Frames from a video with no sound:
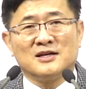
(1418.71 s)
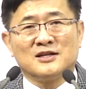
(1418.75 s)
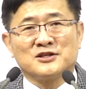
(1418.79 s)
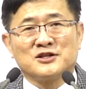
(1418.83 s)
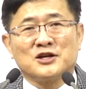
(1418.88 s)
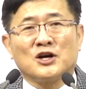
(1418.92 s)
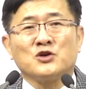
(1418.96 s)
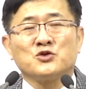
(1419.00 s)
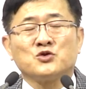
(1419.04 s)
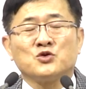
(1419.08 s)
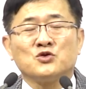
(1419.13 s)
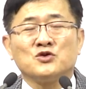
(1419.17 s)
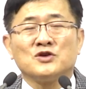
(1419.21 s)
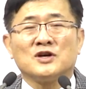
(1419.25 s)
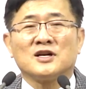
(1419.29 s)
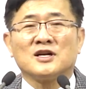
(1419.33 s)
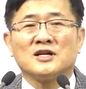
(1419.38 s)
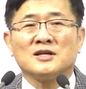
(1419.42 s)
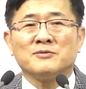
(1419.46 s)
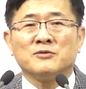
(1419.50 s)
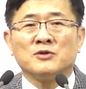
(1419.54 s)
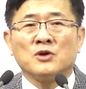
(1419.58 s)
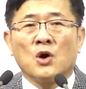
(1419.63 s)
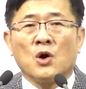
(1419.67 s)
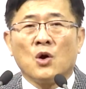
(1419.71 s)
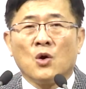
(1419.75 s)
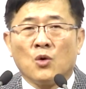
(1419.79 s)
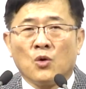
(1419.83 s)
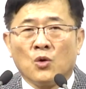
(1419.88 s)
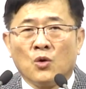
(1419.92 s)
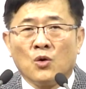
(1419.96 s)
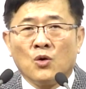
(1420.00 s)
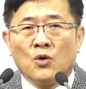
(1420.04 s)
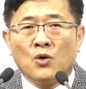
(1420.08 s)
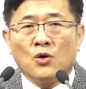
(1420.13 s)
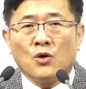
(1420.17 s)
창조주 하나님은
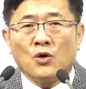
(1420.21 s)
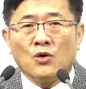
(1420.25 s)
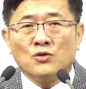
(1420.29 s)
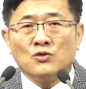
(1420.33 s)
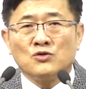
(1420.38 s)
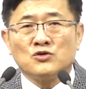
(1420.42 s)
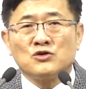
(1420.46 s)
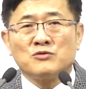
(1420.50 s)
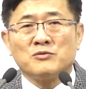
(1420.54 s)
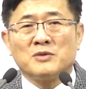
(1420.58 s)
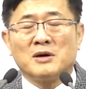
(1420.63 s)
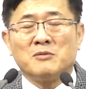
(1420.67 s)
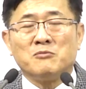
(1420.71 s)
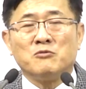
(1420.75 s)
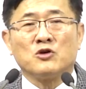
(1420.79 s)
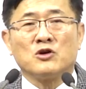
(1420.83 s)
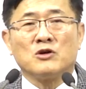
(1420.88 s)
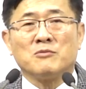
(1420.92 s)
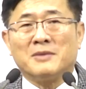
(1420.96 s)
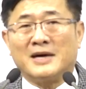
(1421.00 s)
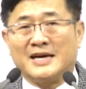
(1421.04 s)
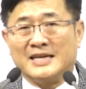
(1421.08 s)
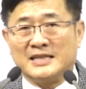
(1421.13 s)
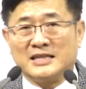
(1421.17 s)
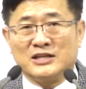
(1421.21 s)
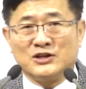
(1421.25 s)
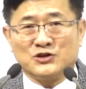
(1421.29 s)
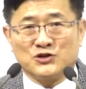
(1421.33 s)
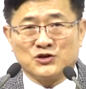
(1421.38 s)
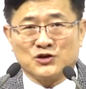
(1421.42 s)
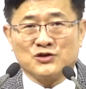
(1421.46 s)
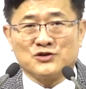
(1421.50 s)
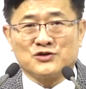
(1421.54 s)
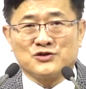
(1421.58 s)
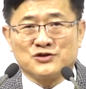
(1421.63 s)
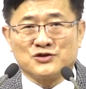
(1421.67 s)
온 우주 만물을
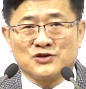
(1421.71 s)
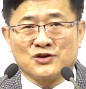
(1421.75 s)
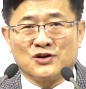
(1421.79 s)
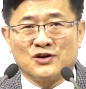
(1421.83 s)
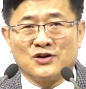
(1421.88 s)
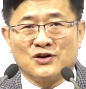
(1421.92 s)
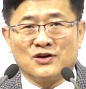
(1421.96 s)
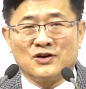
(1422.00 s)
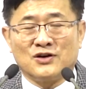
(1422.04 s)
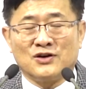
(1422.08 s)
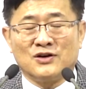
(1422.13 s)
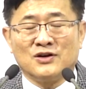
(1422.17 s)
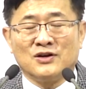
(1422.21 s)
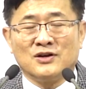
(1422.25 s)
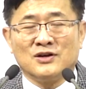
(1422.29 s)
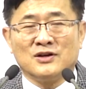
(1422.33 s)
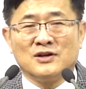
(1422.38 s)
만드셨죠.